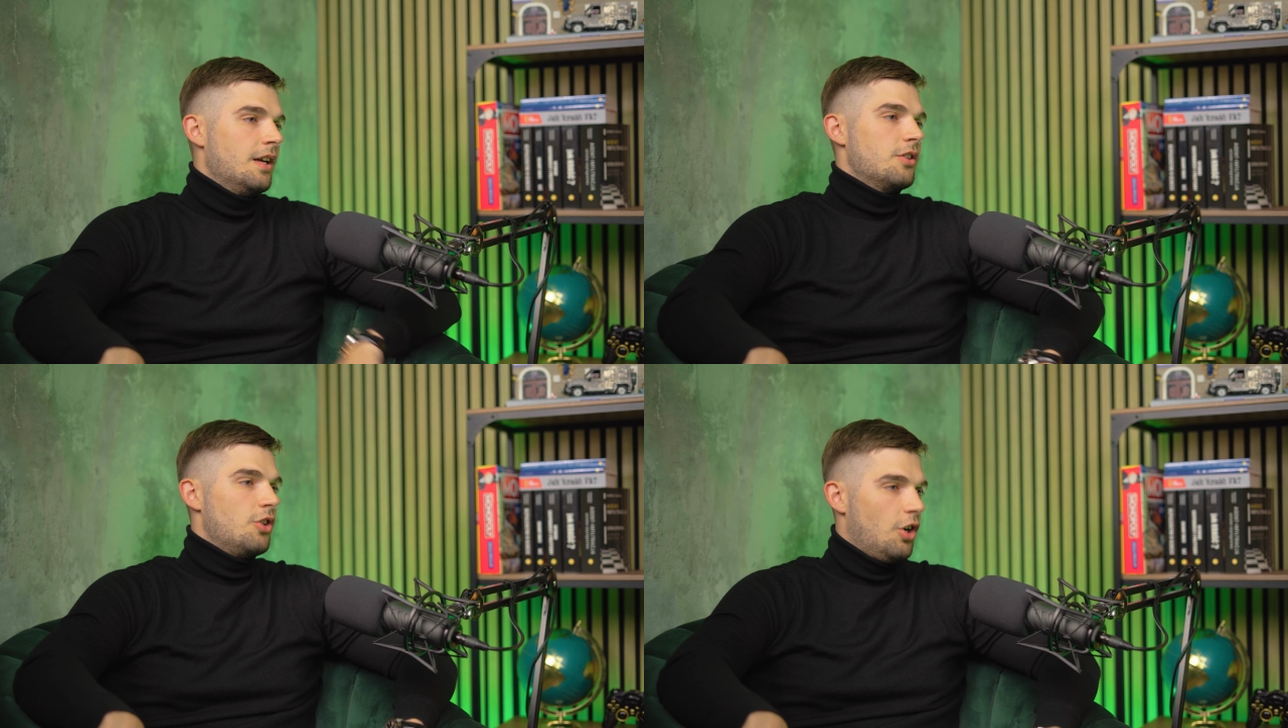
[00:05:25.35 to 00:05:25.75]

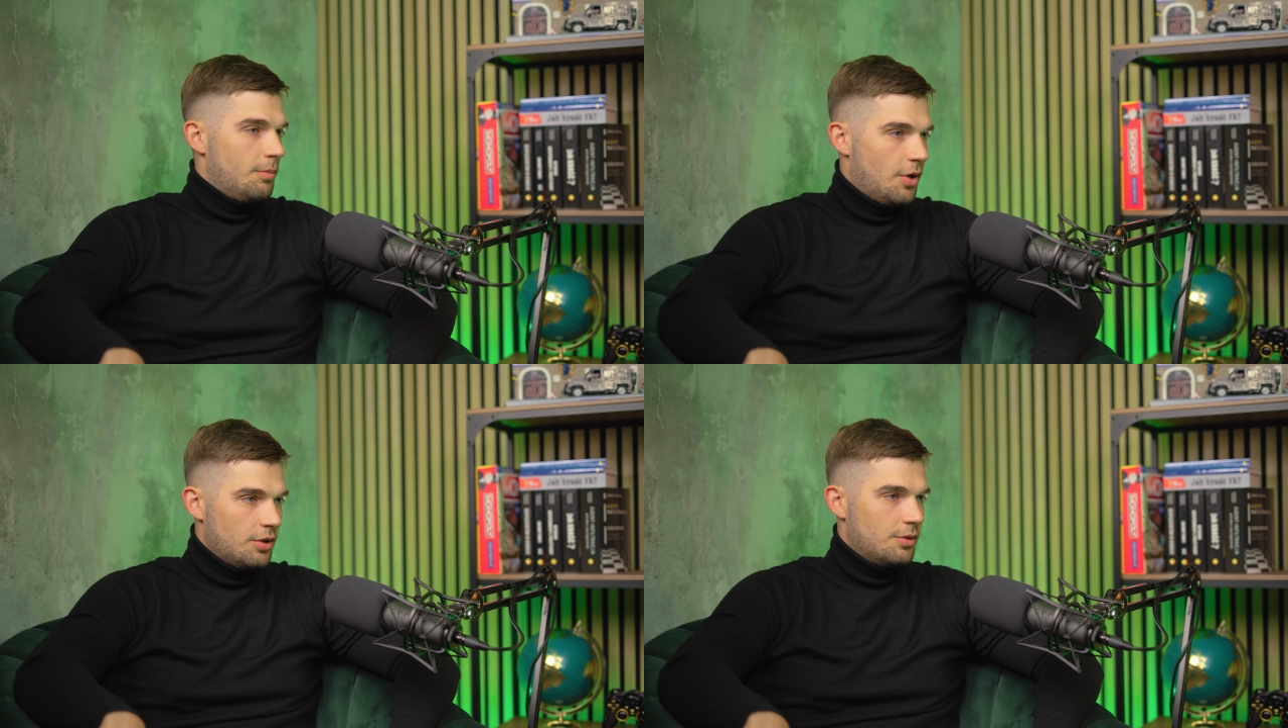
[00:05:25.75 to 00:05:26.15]
do
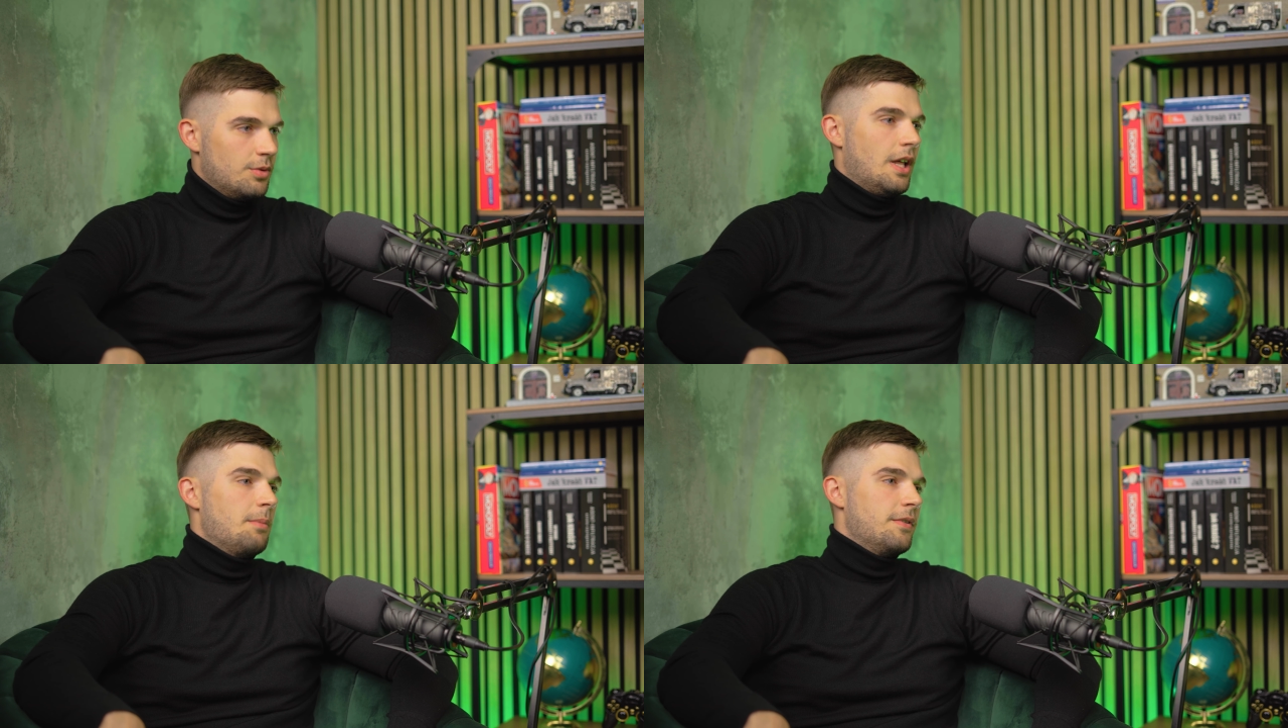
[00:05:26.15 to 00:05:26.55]

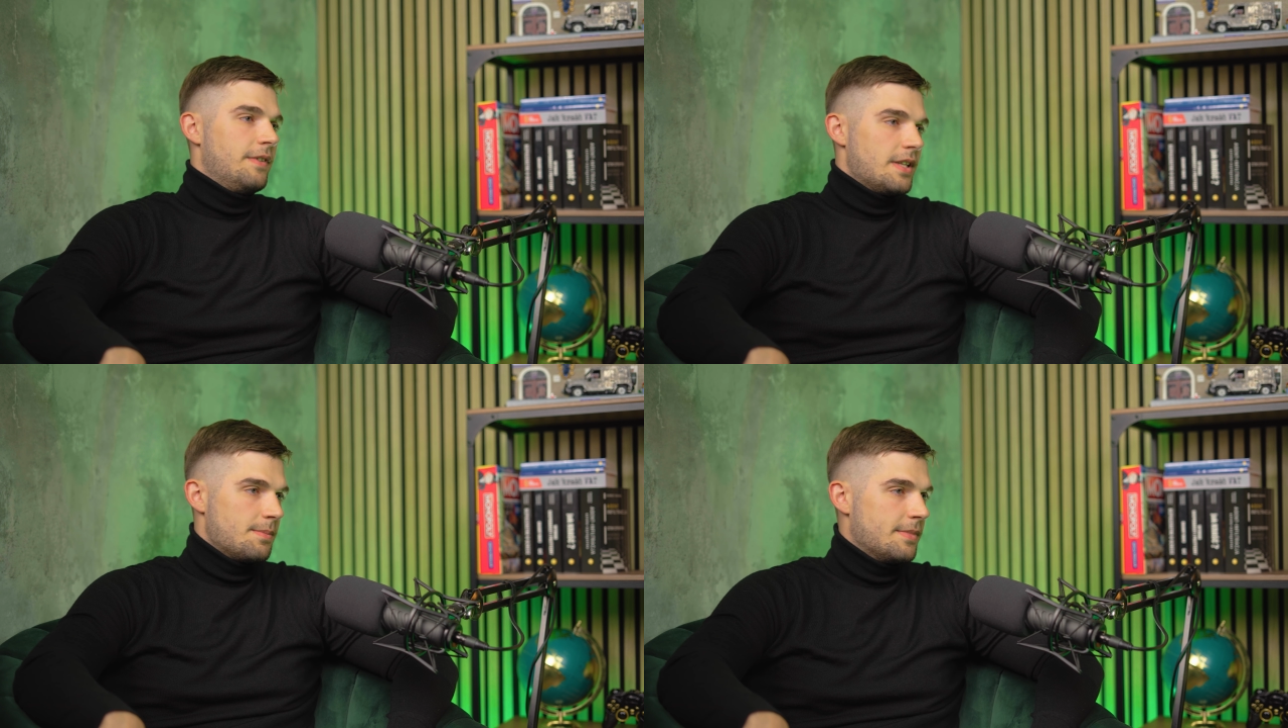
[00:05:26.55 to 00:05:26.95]
obrotu na
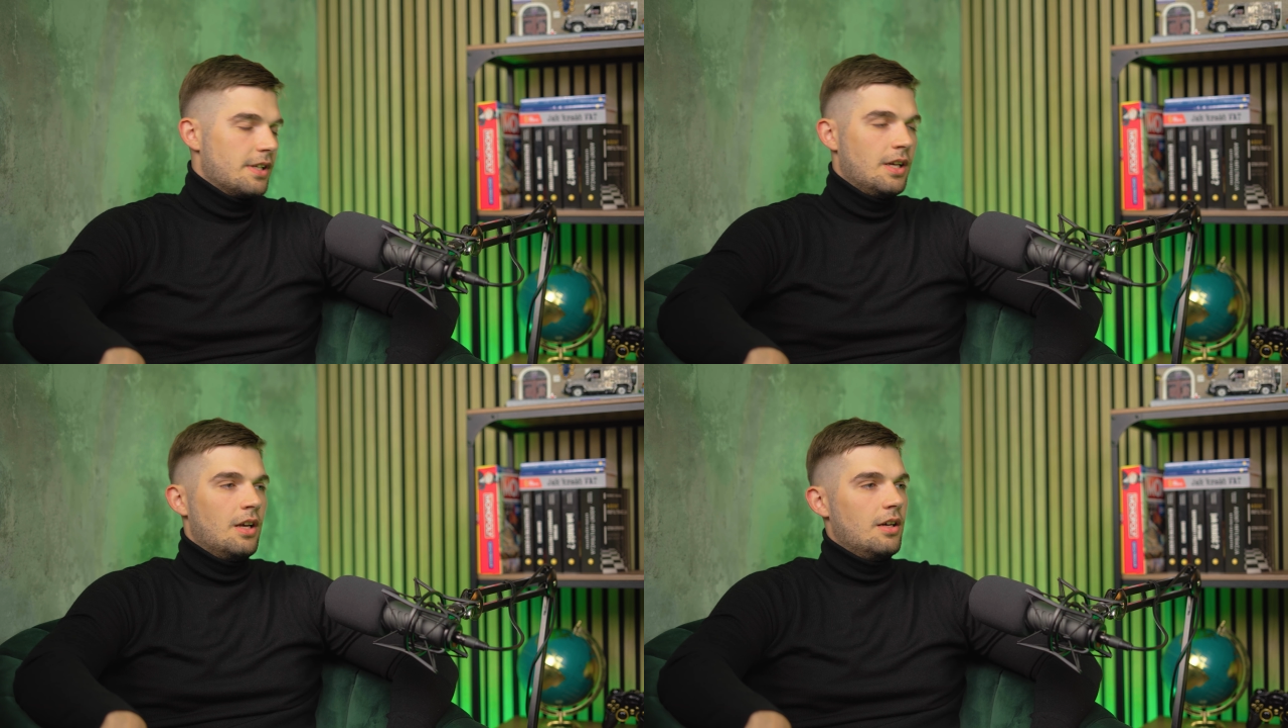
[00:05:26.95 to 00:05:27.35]

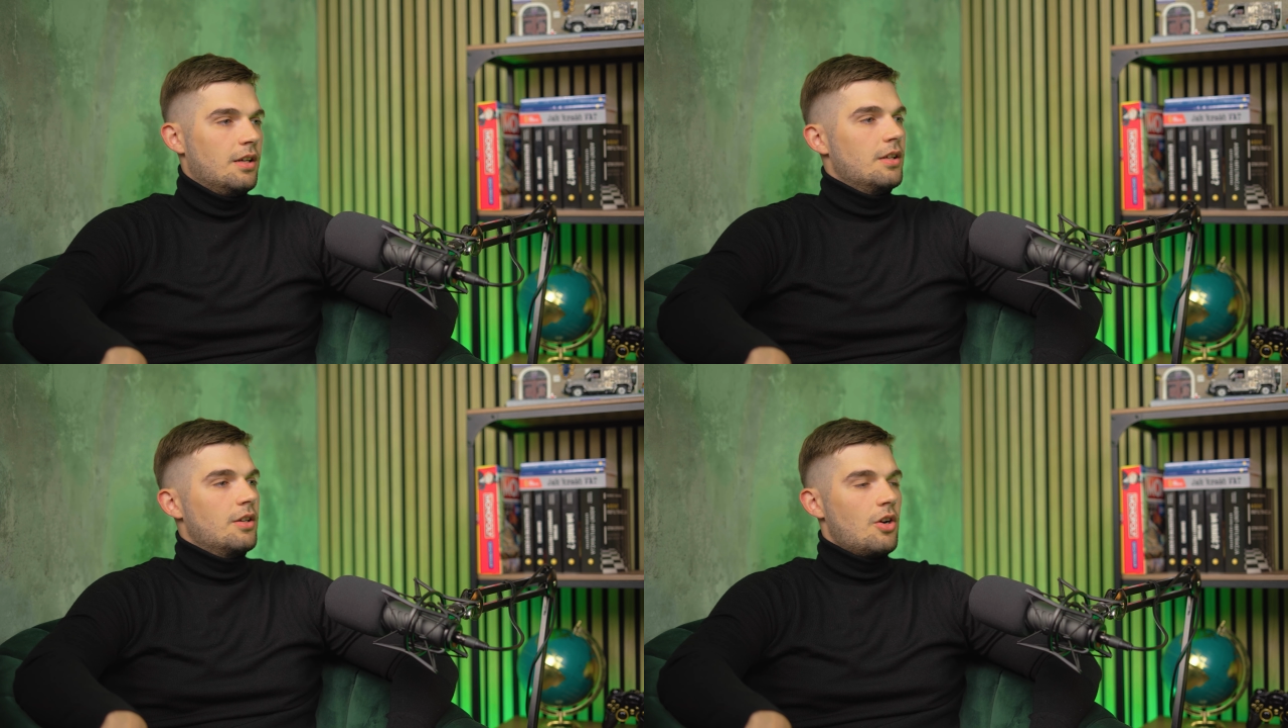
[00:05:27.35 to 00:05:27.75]
powiedzmy
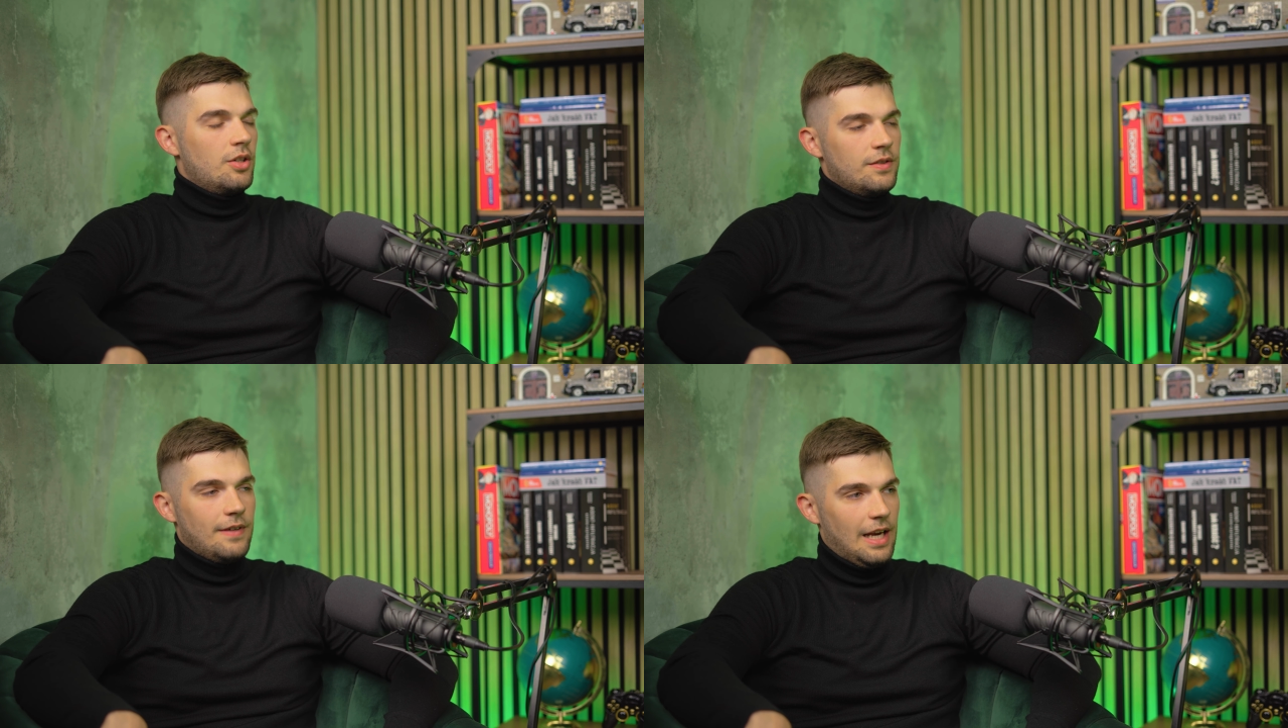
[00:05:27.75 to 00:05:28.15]
e,
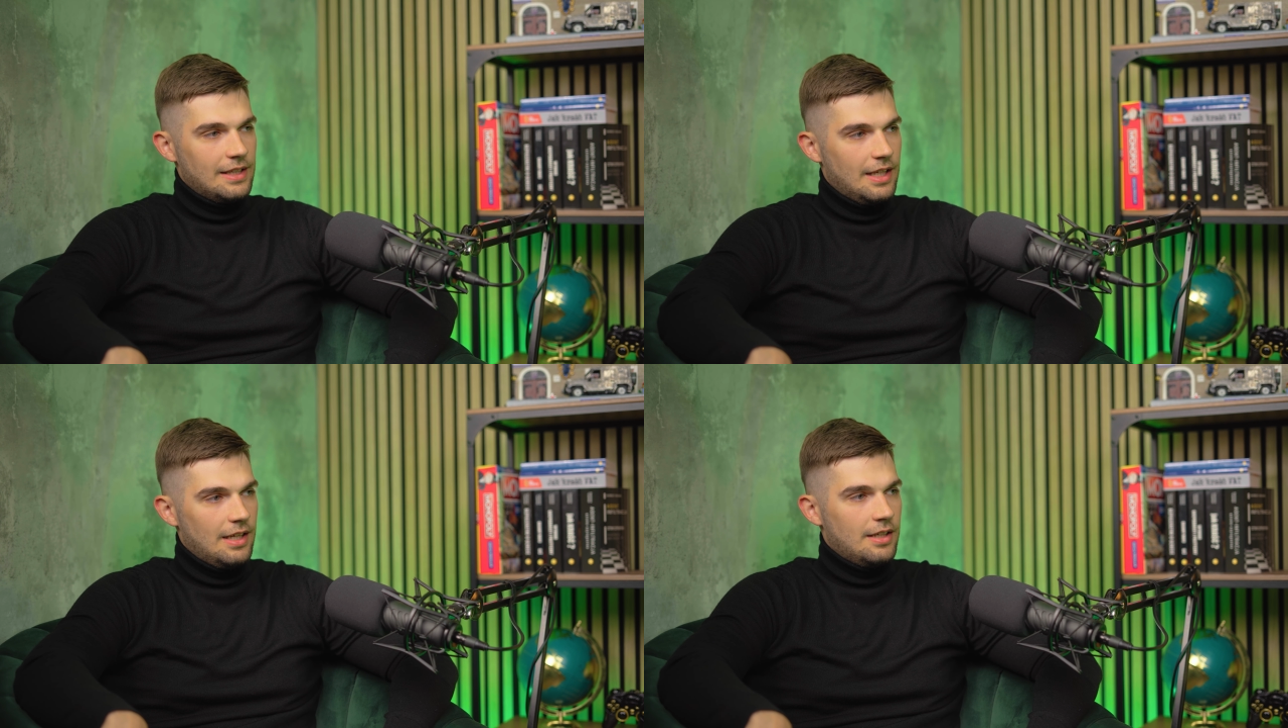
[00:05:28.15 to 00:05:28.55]
rok, dwa
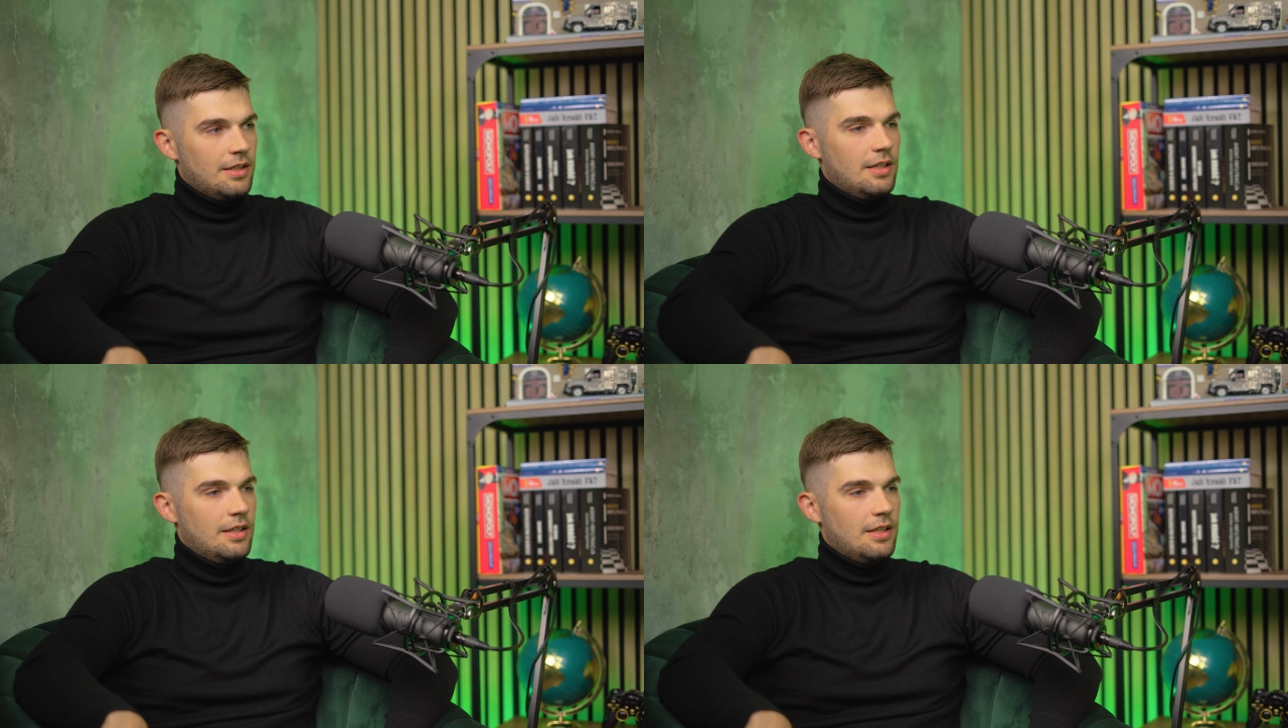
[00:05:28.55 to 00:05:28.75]
lata,